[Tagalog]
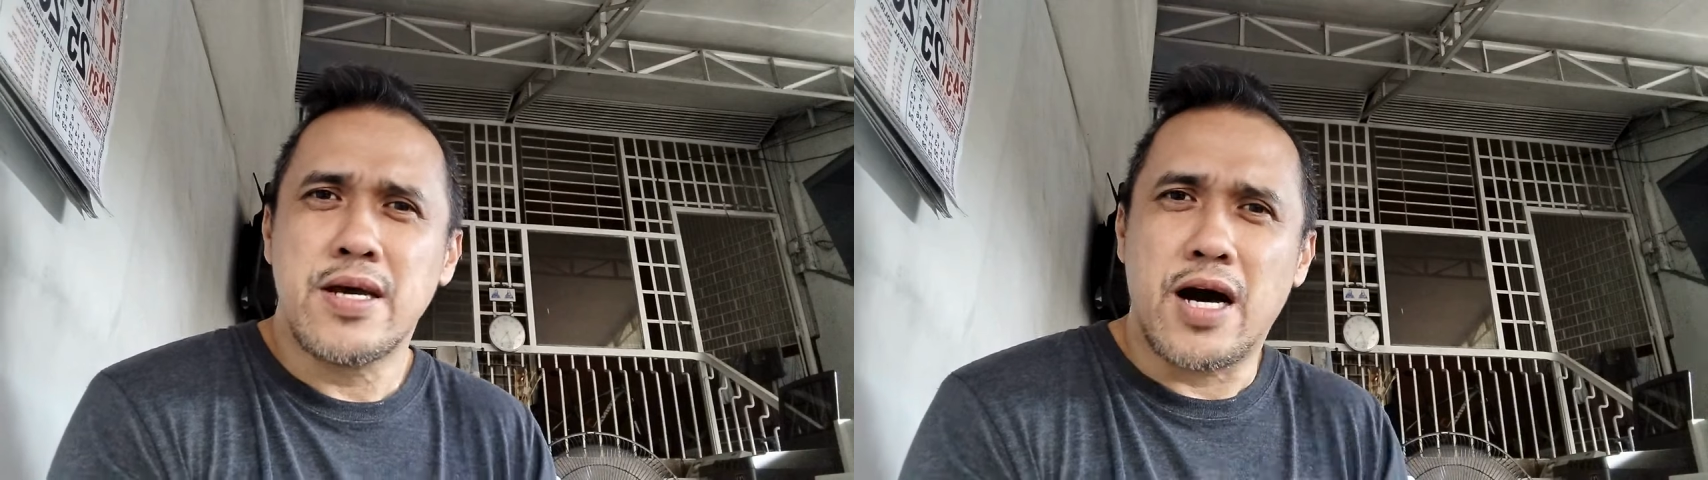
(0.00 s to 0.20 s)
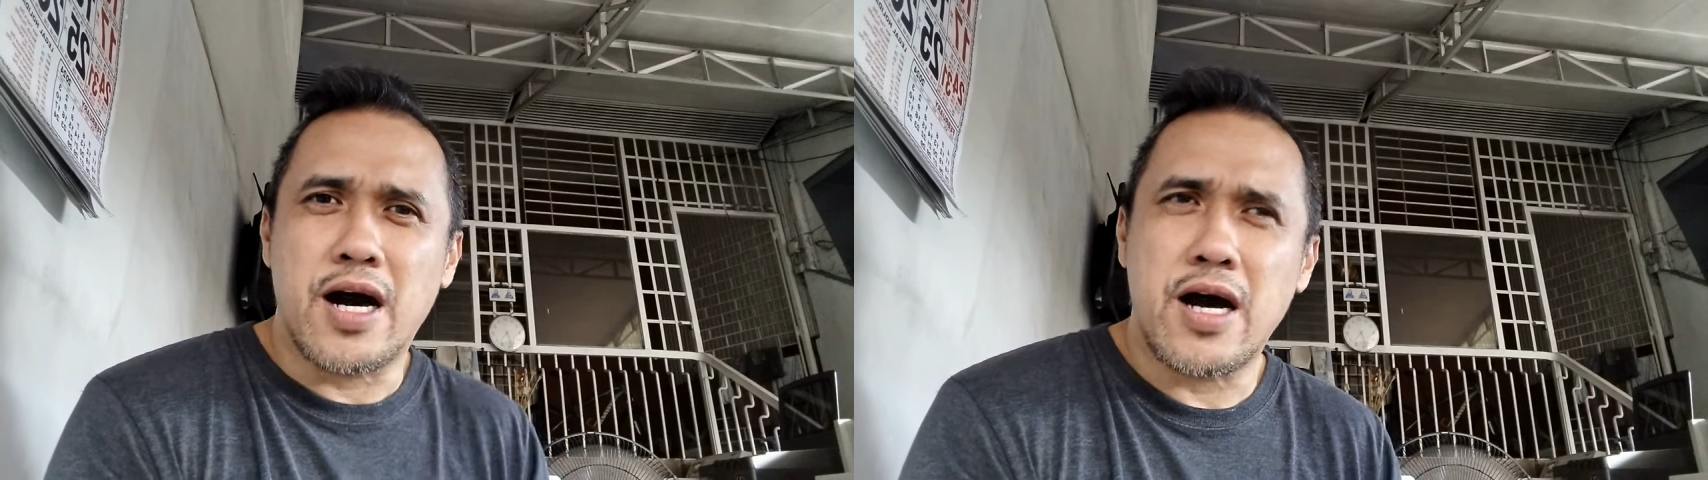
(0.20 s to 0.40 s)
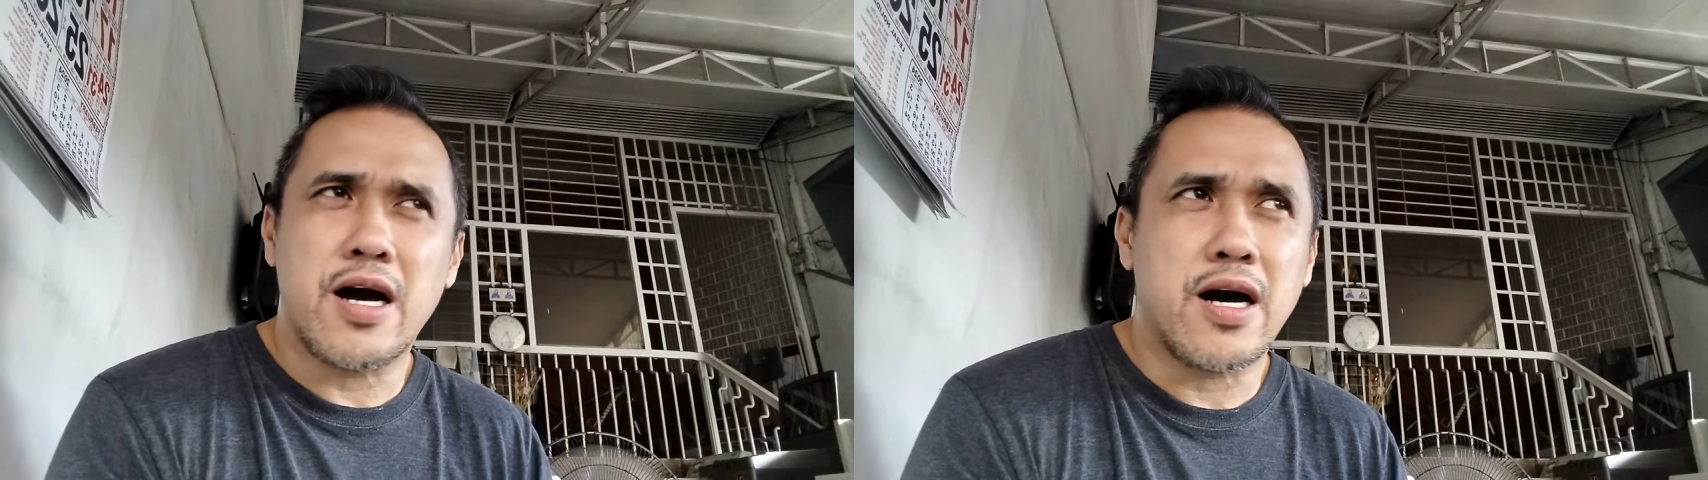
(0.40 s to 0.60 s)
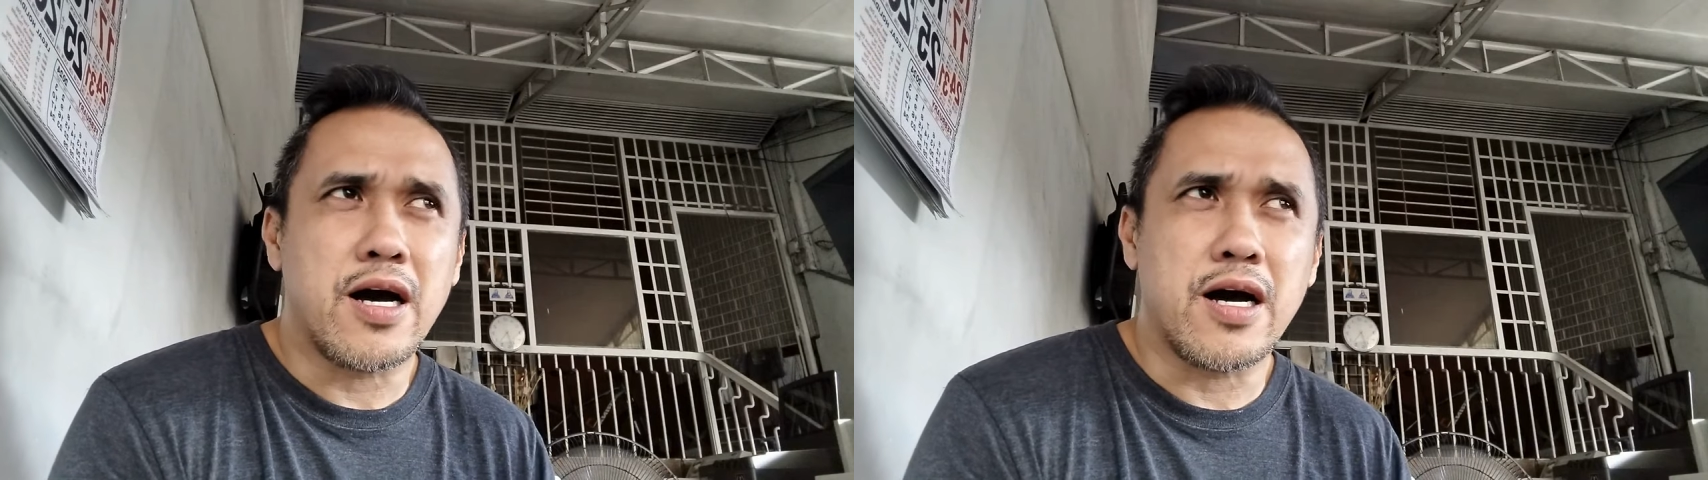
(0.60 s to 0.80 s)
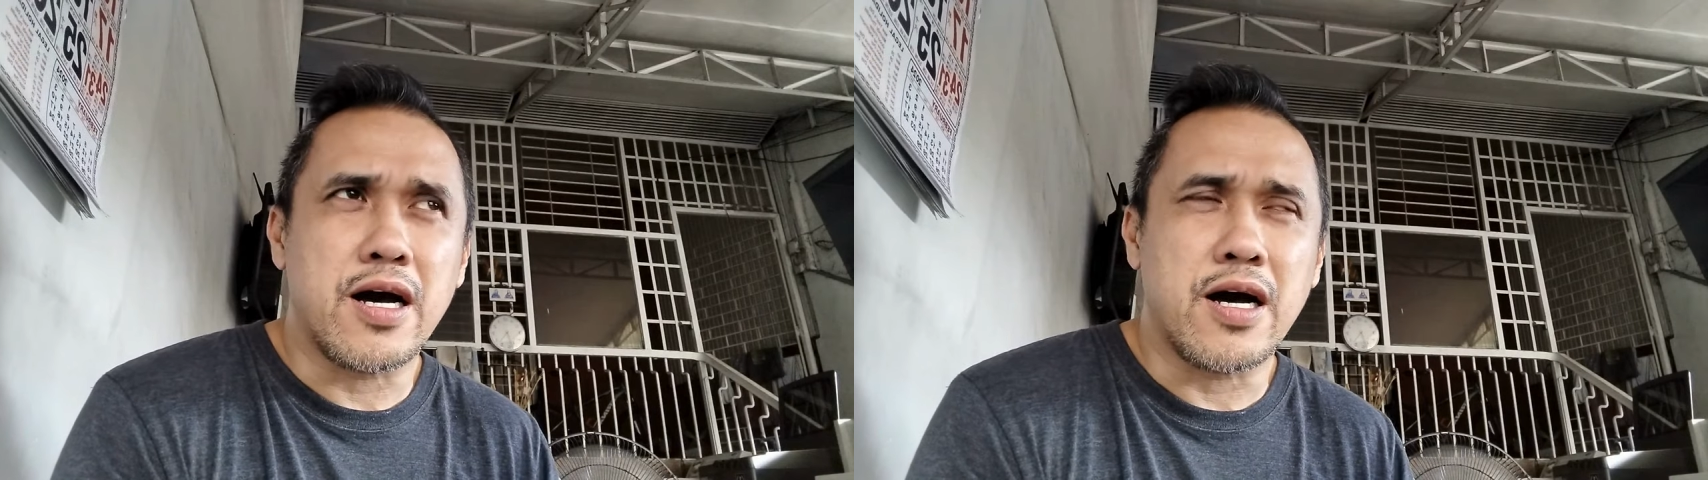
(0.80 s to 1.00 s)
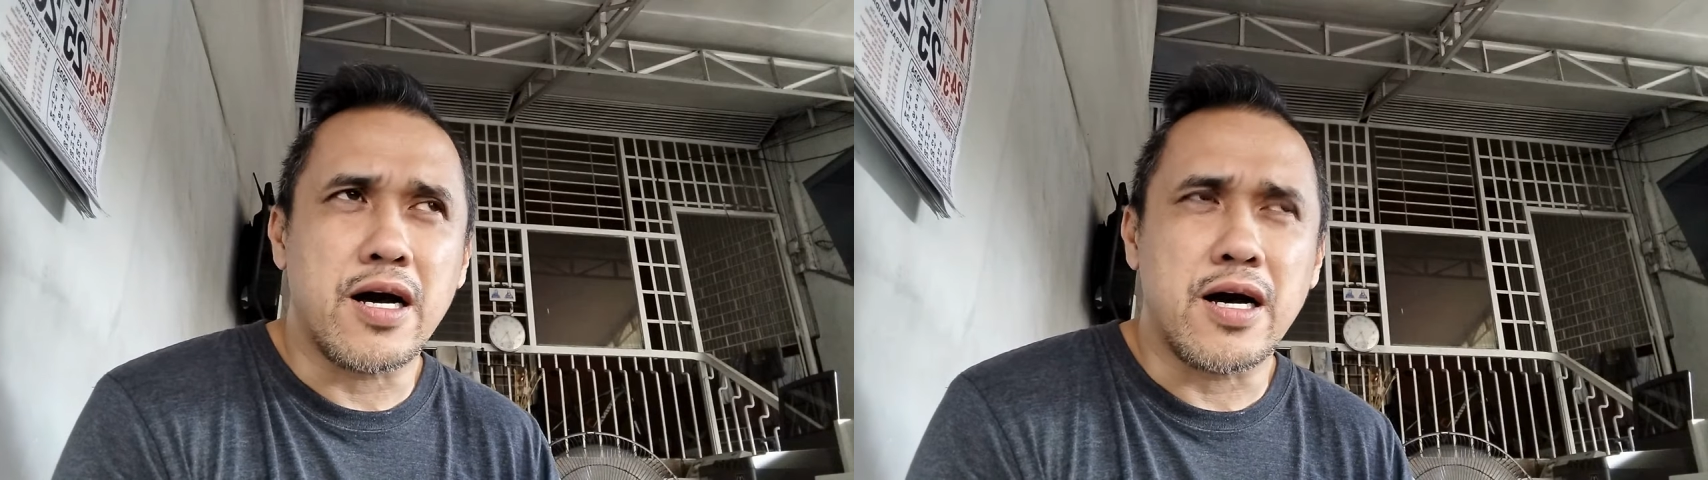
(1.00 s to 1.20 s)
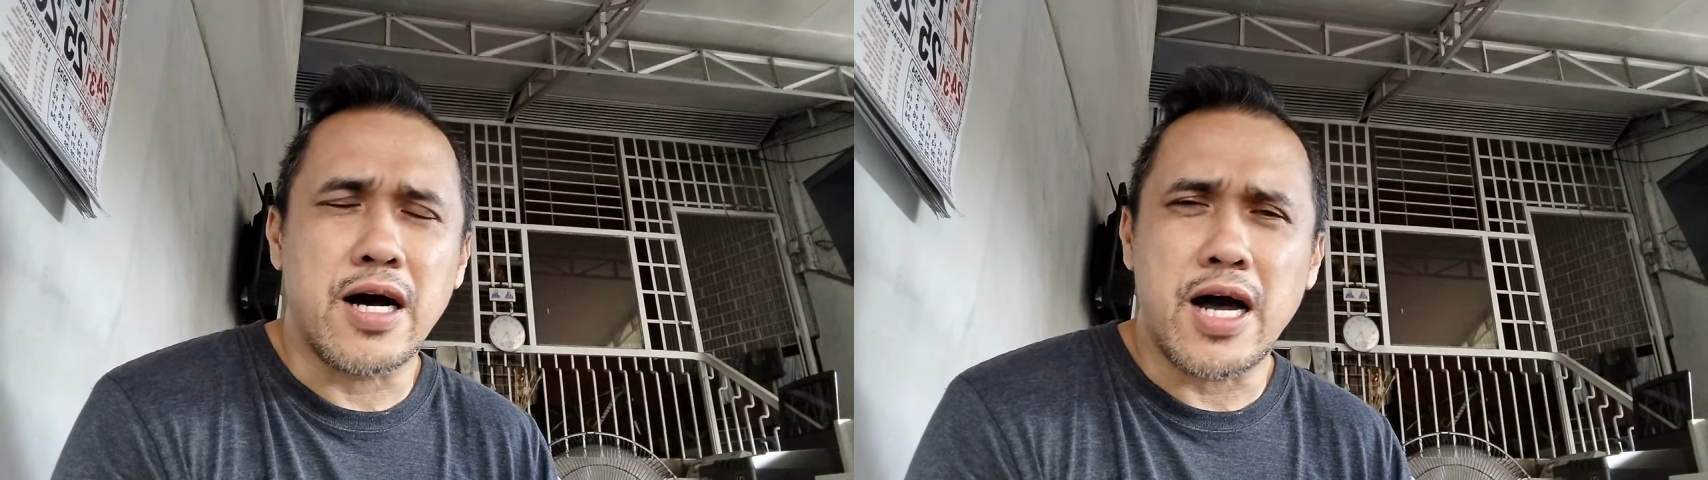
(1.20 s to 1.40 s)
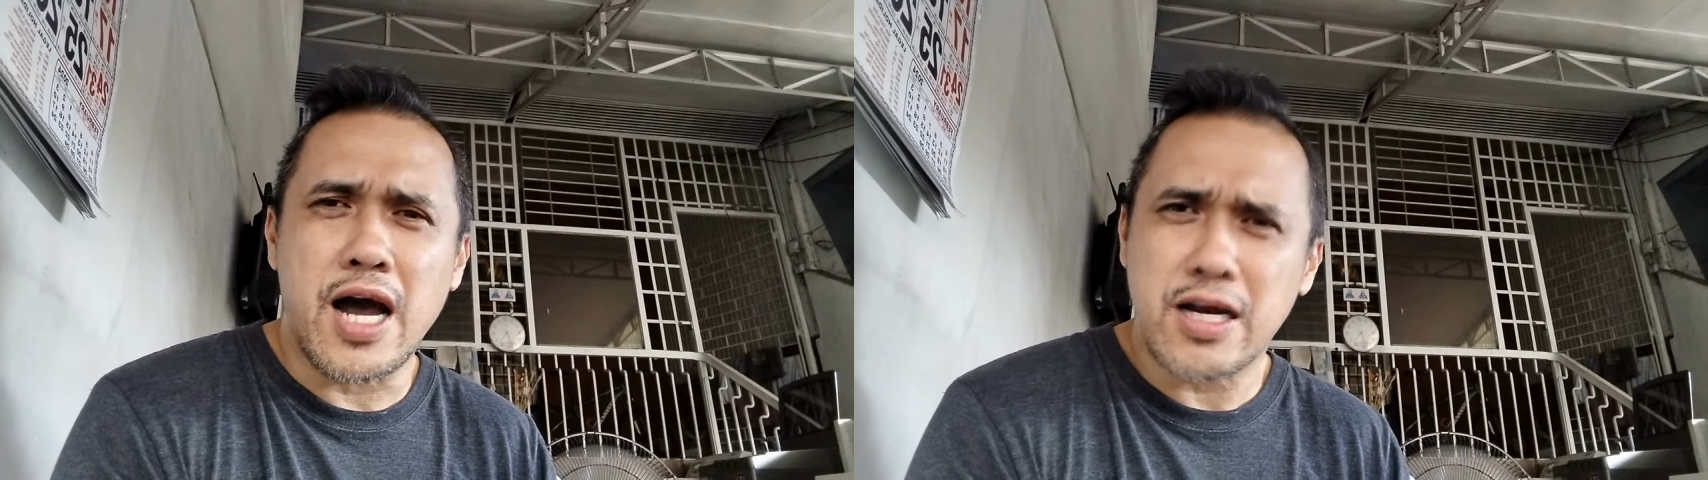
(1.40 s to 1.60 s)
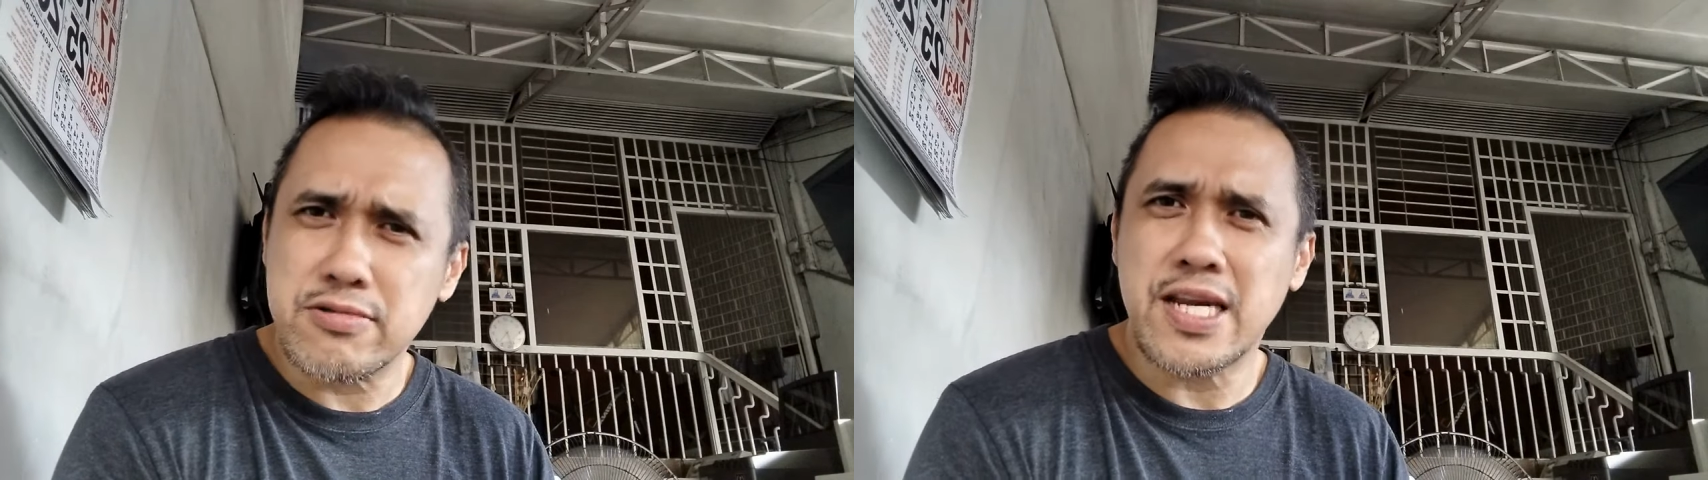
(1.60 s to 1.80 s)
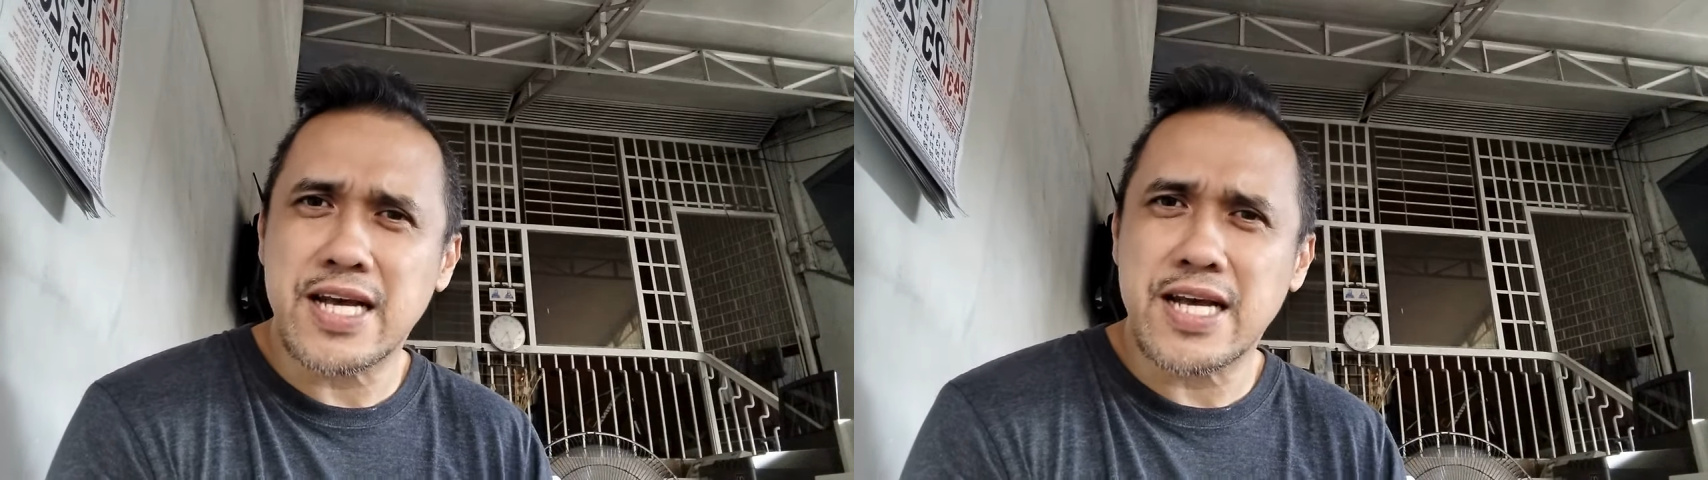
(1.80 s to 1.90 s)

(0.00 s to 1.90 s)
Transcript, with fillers: Uh, ah, actually